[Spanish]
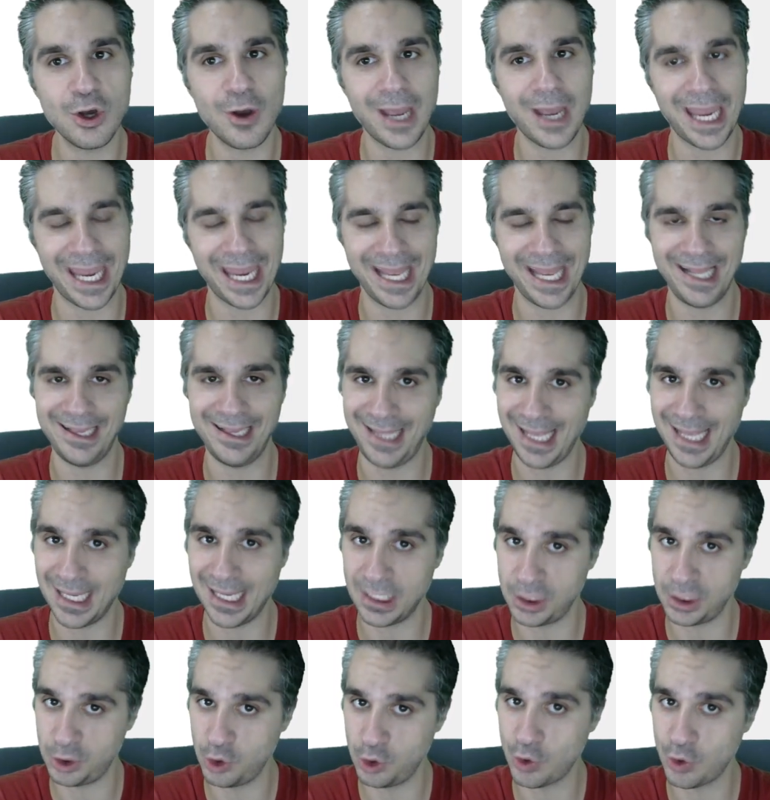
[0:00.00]
en
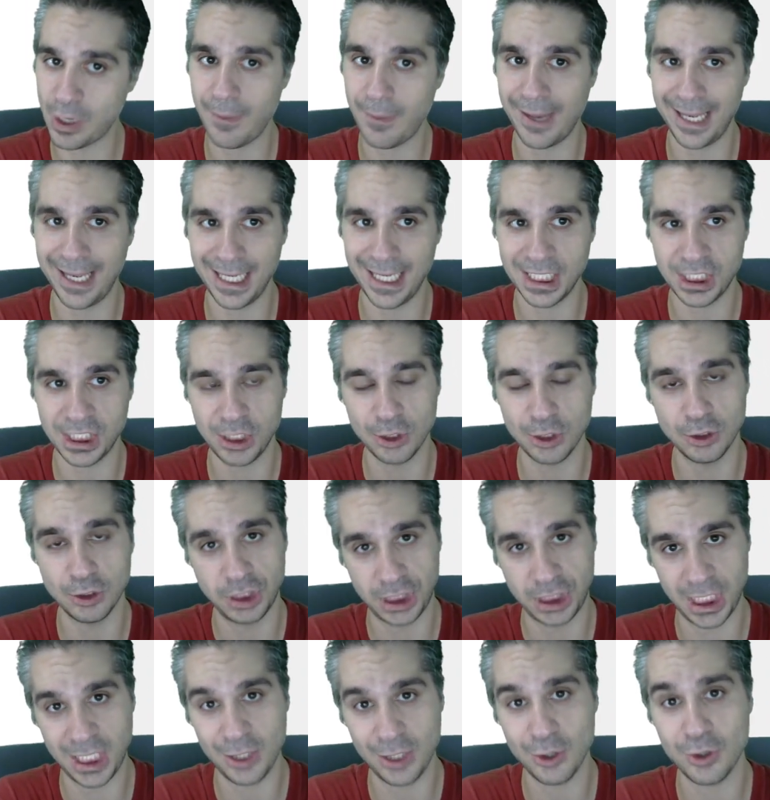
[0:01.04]
Tianyu Revelation
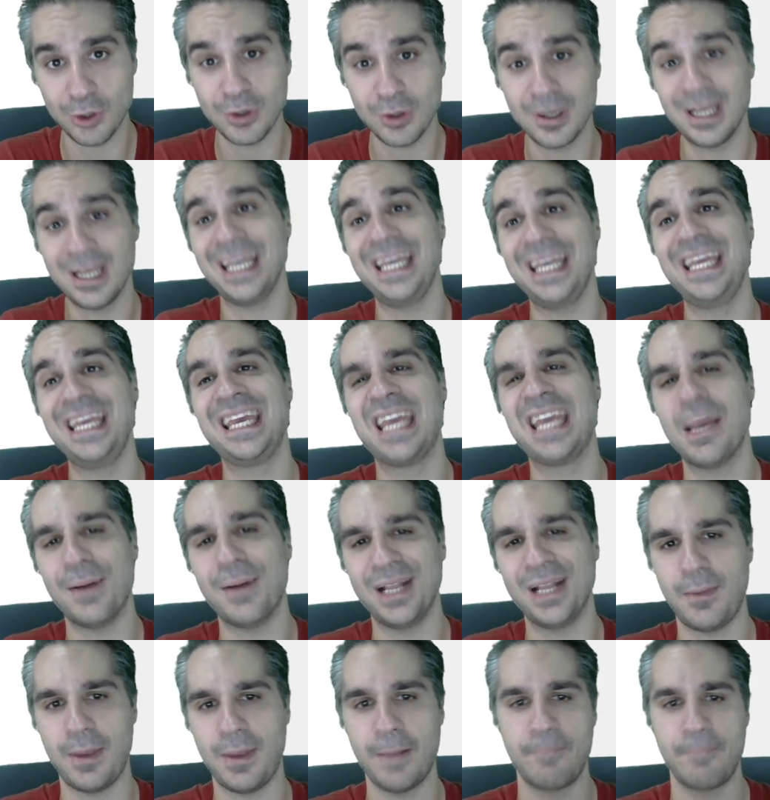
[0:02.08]
chino y que
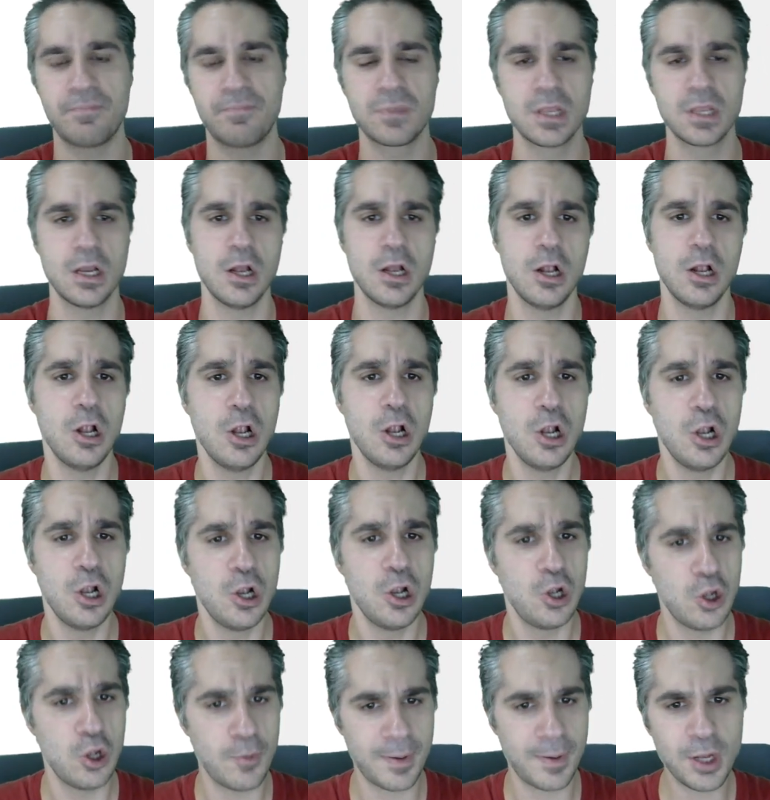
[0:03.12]
vaya bien?
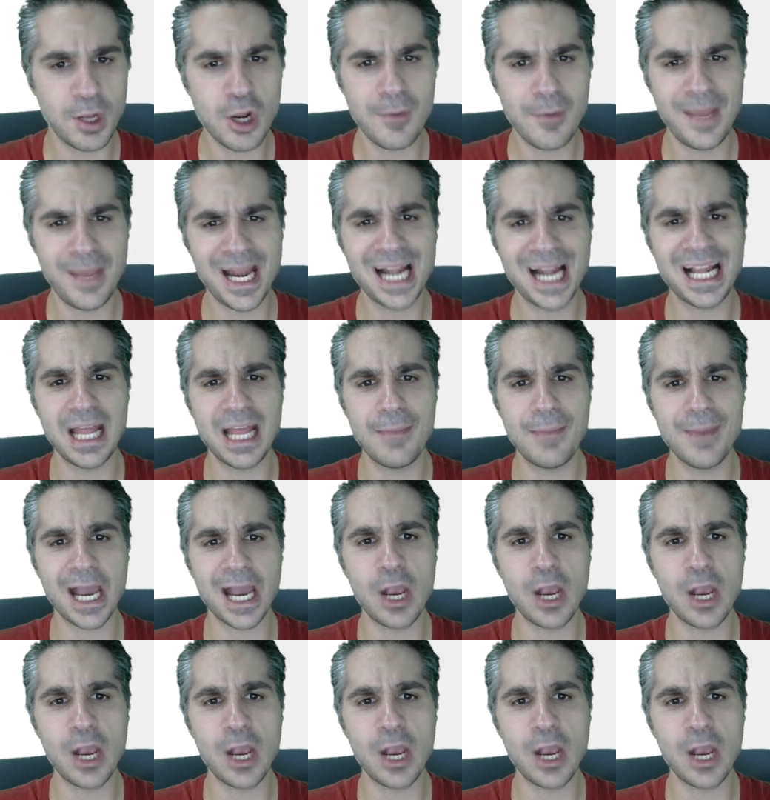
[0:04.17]
Lo primero es mirar la imagen